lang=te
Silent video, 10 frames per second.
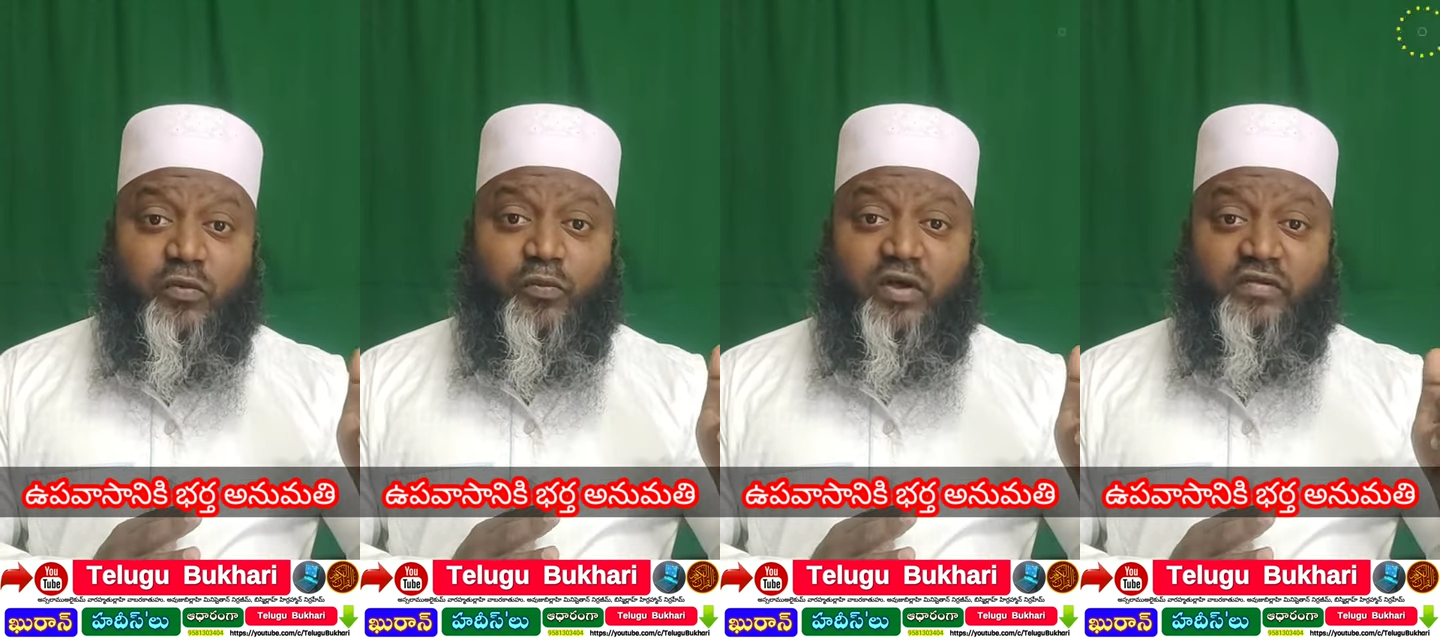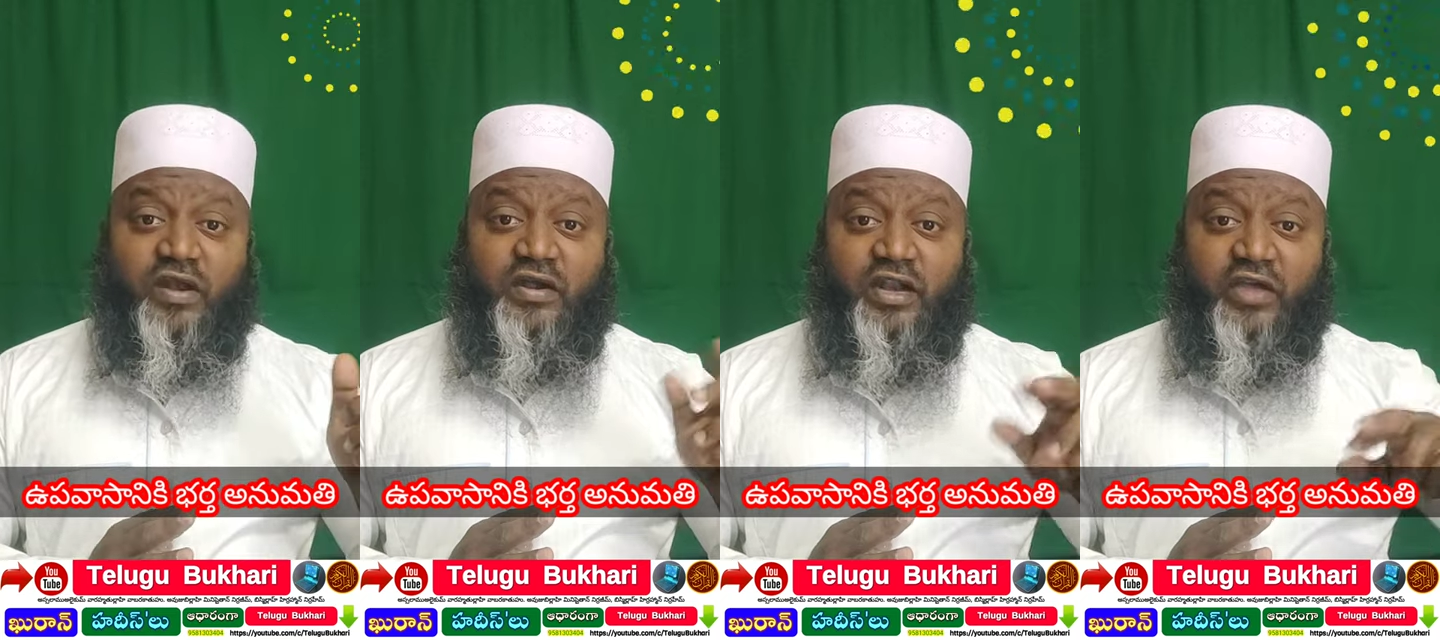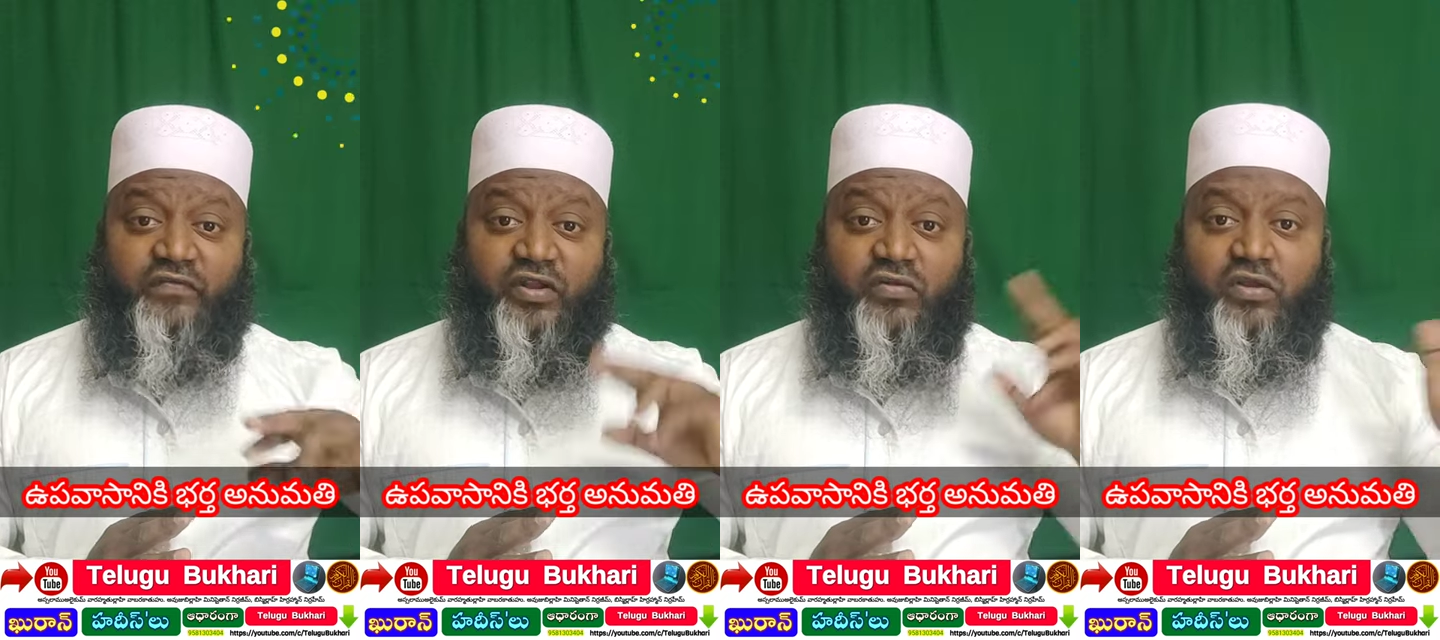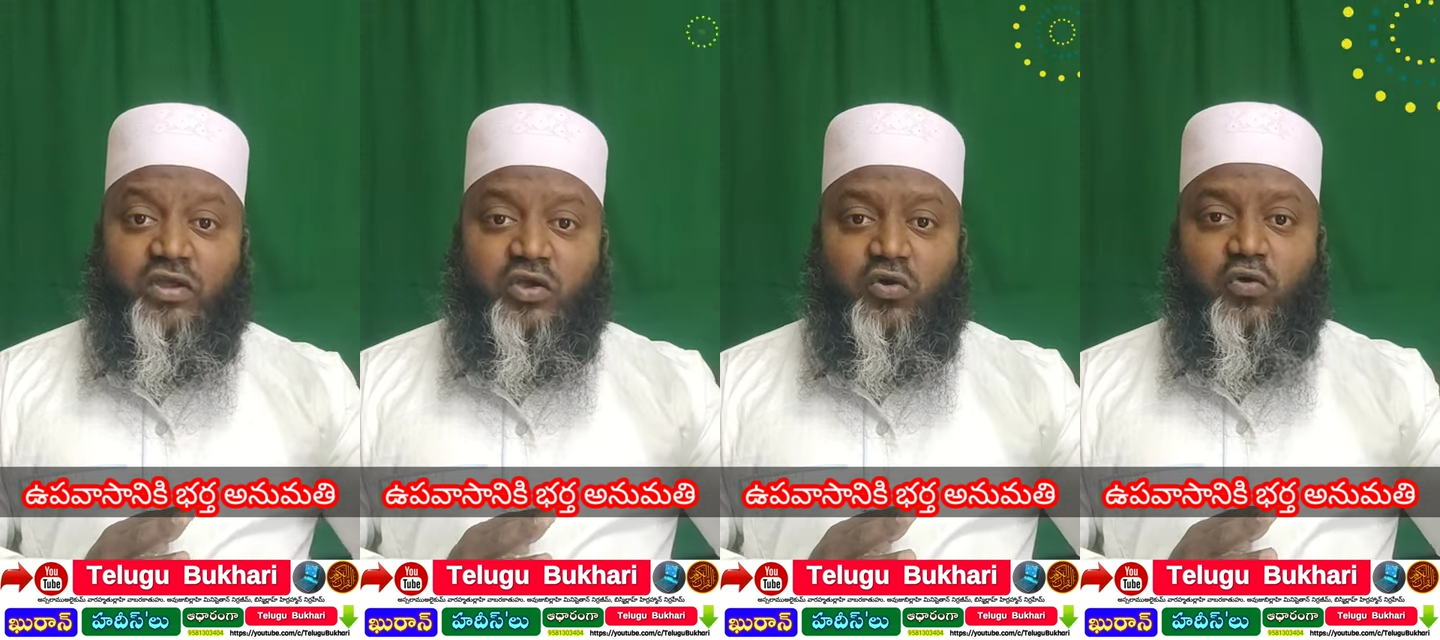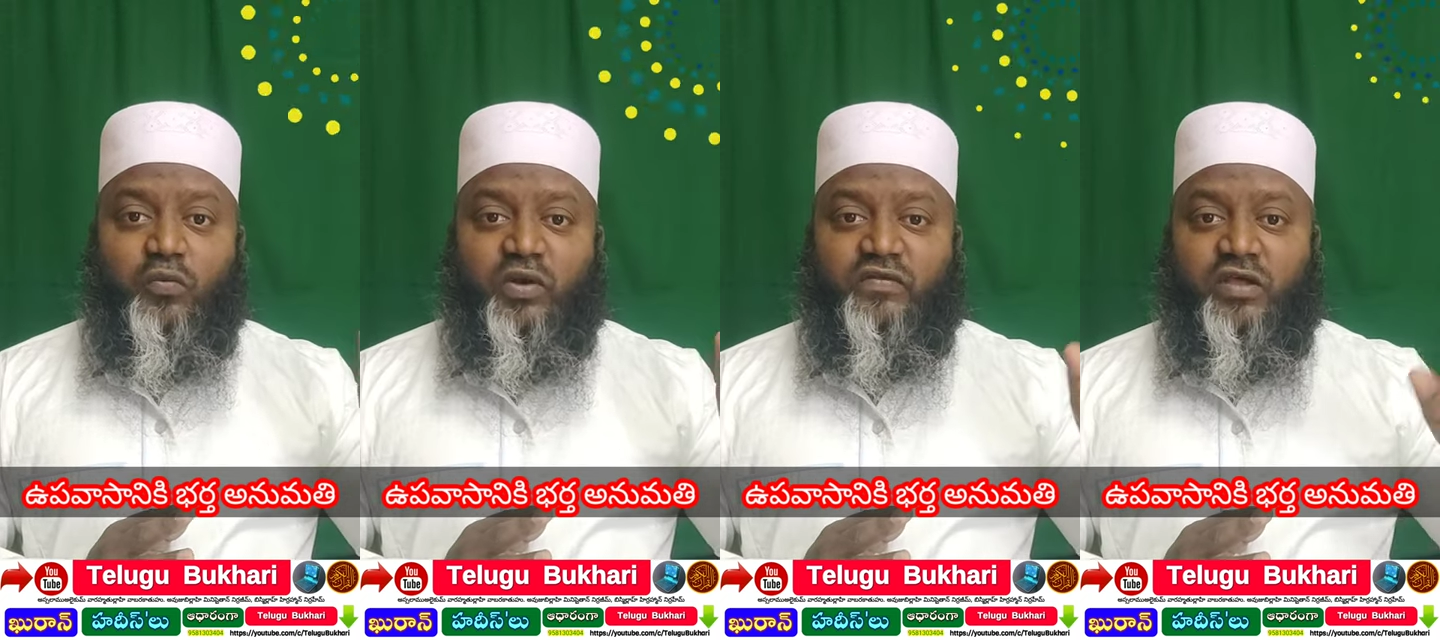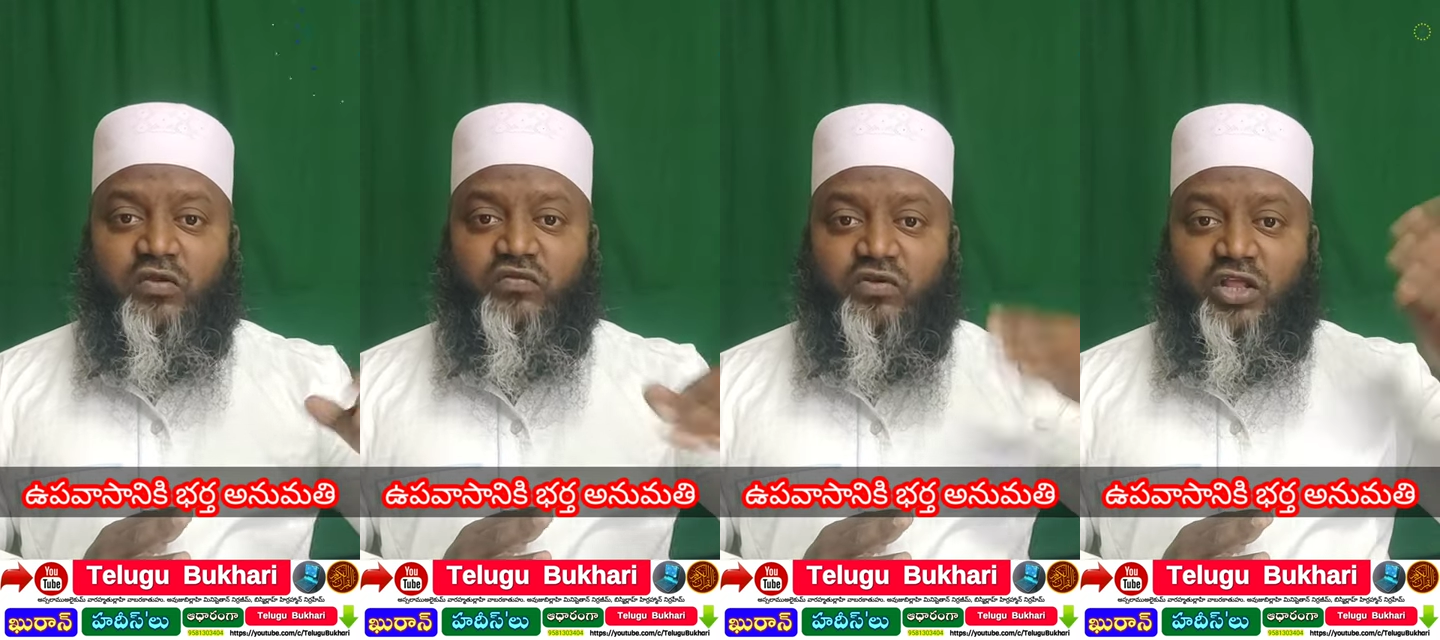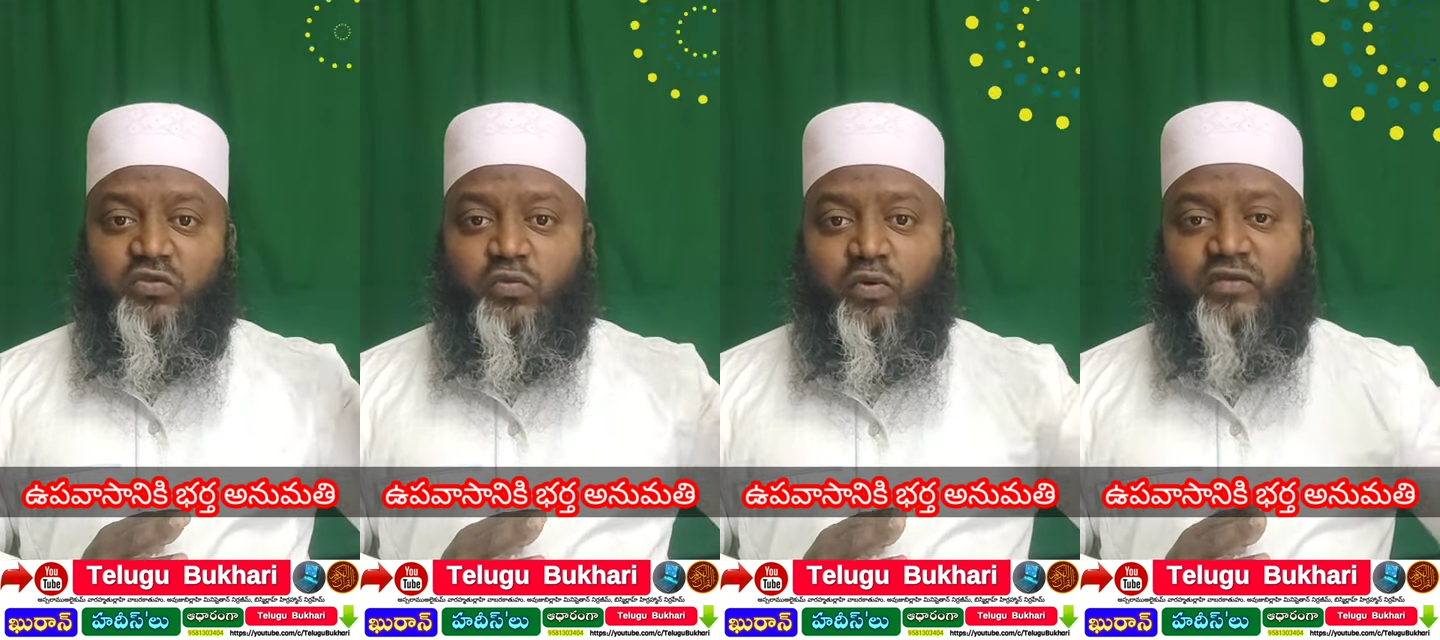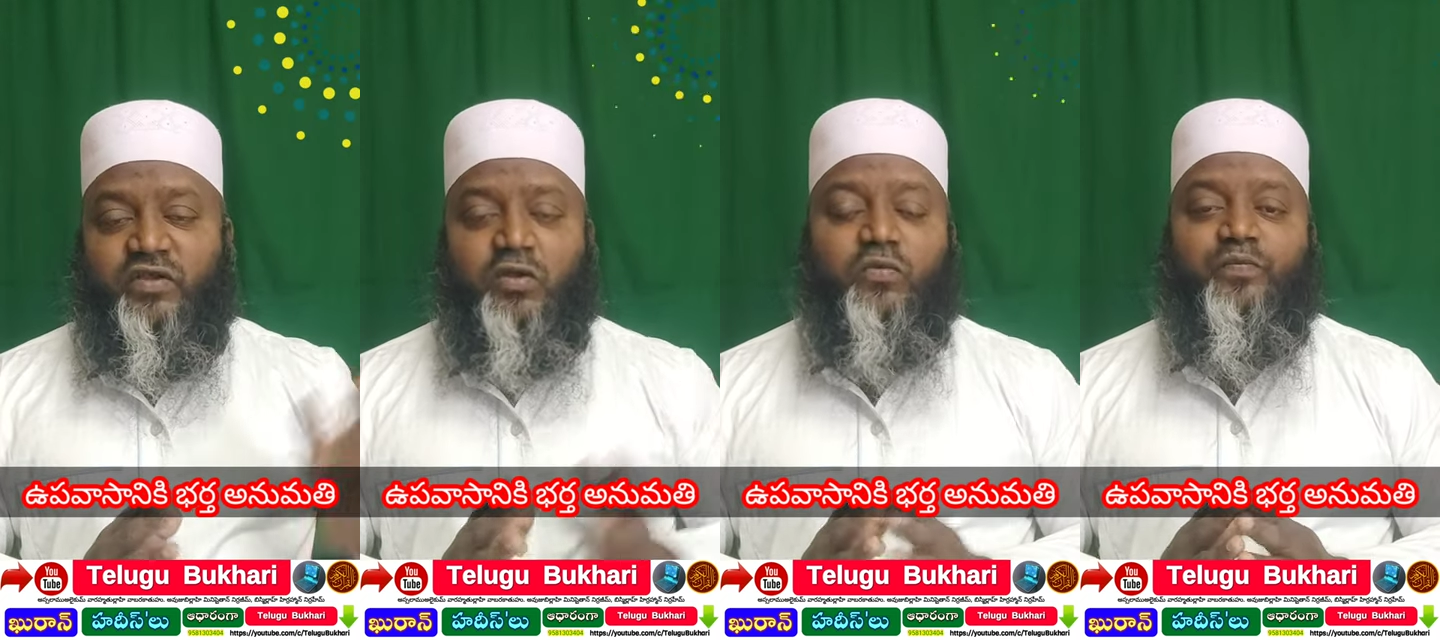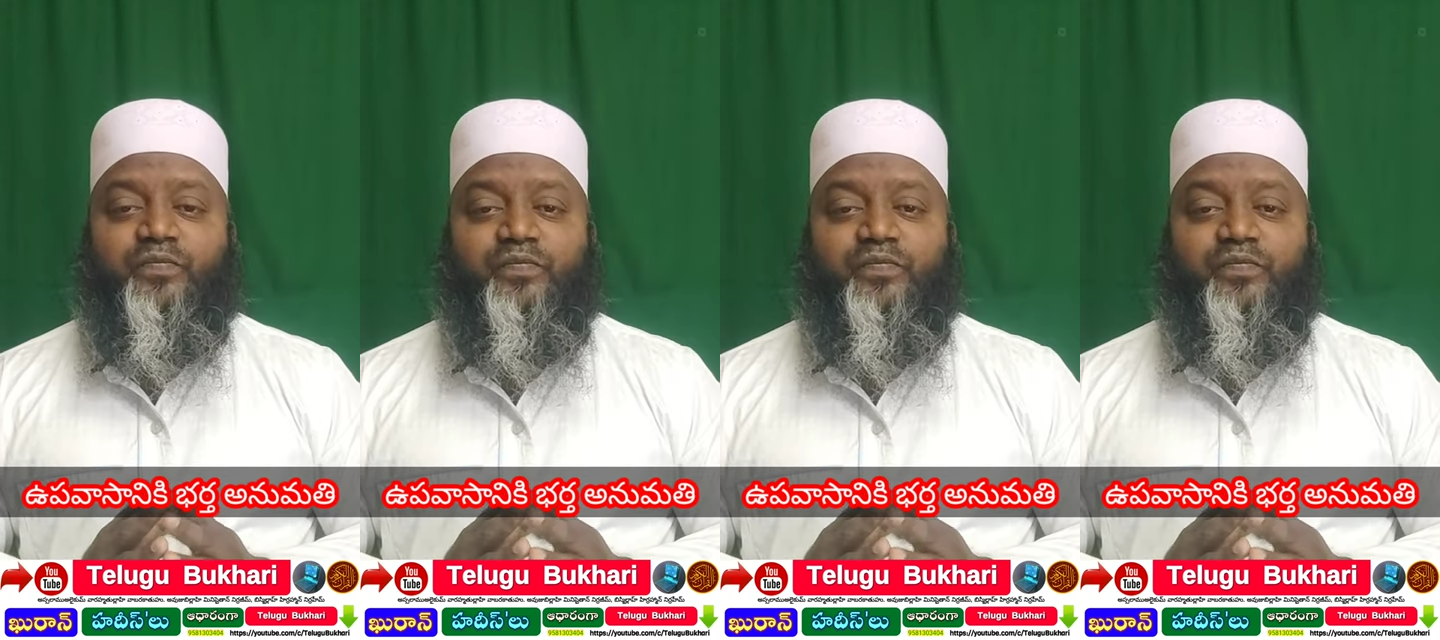ఉపవాసాలు అంటే నఫిల్ ఉపవాసాలు సున్నత ఉపవాసాలు